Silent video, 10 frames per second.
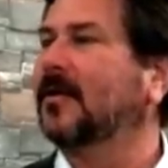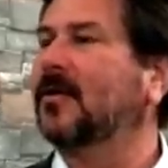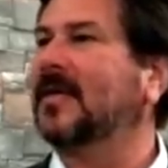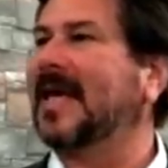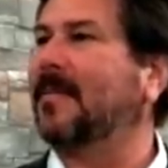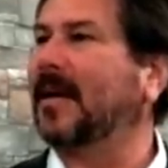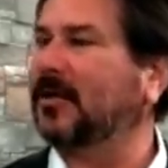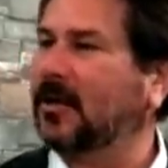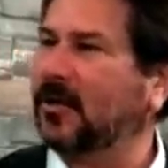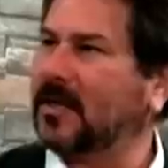Non, ils
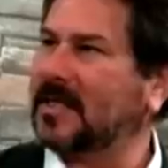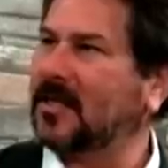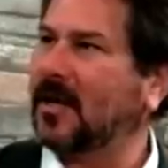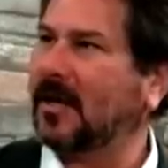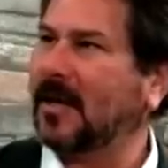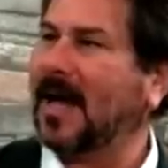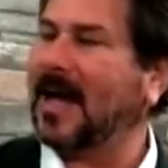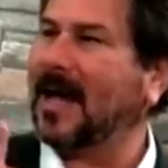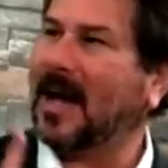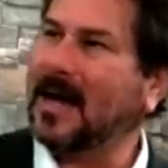abandonnent leurs idoles
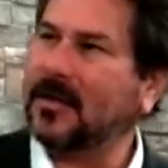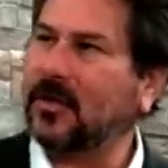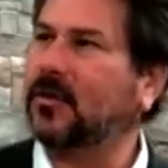en se